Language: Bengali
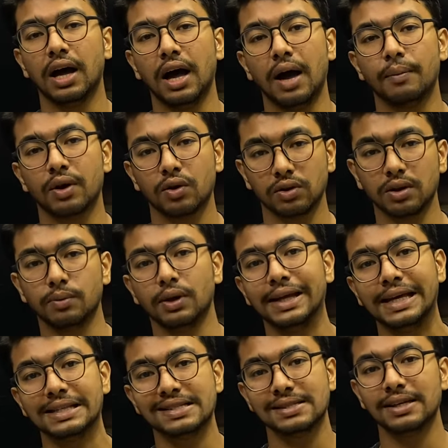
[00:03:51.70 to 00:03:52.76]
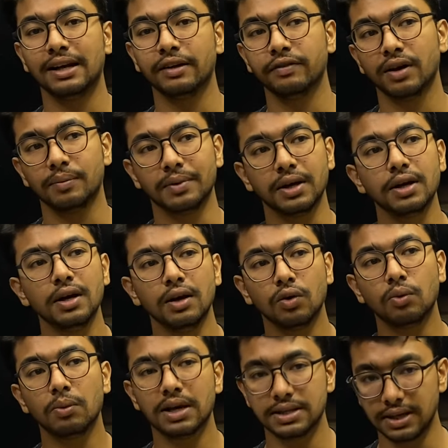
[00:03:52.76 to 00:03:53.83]
আমার কথা বলে এসএসসি লাইফে আমি
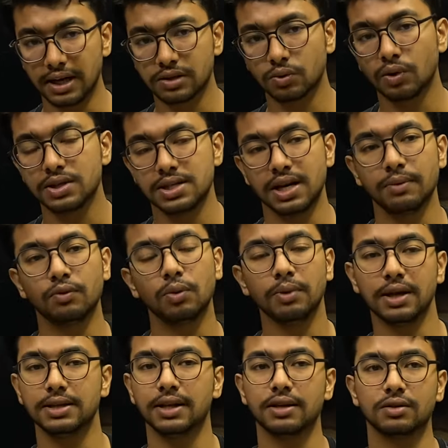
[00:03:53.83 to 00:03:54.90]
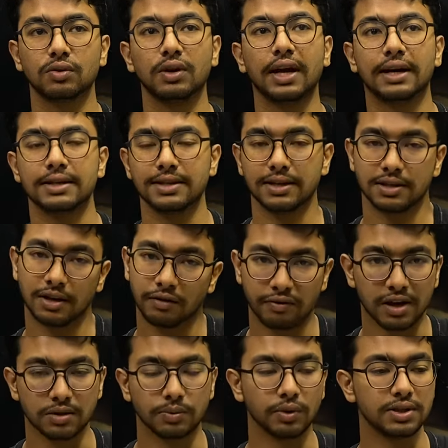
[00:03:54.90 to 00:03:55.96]
কুমিল্লা জিলা স্কুলে ছিলাম কুমিল্লা জিলা স্কুলে একটা সেকশনে
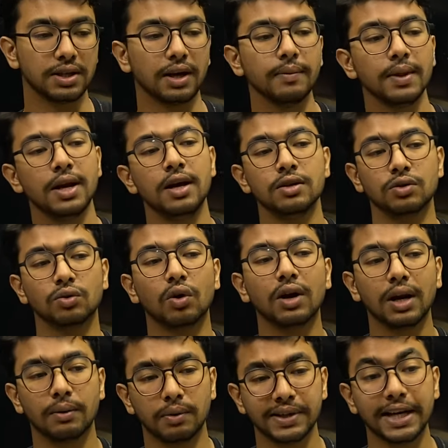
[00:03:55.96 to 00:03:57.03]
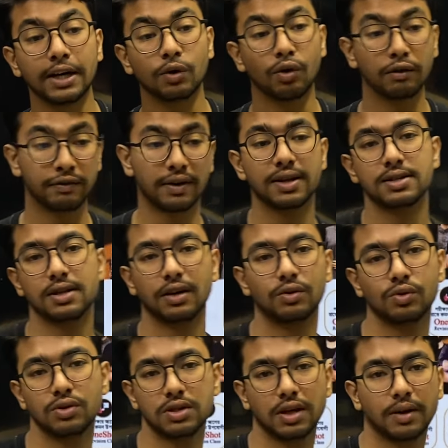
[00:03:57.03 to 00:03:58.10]
ফার্স্ট বইছিলাম সো তখন আমার মধ্যে একটা কনফিডেন্স জাগতো
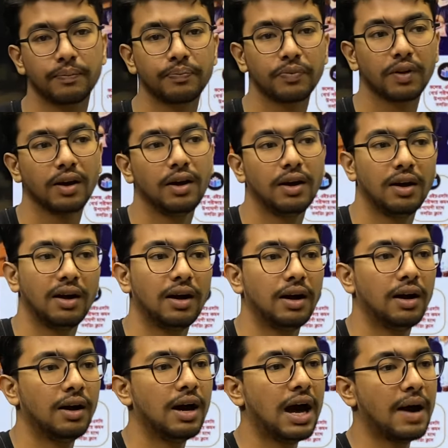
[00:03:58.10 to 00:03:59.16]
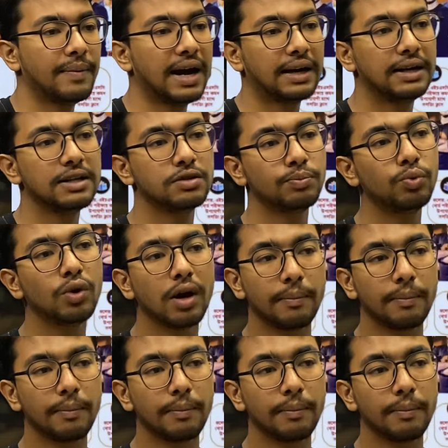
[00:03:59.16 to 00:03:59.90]
যে আমি অ্যাটলিস্ট পুরো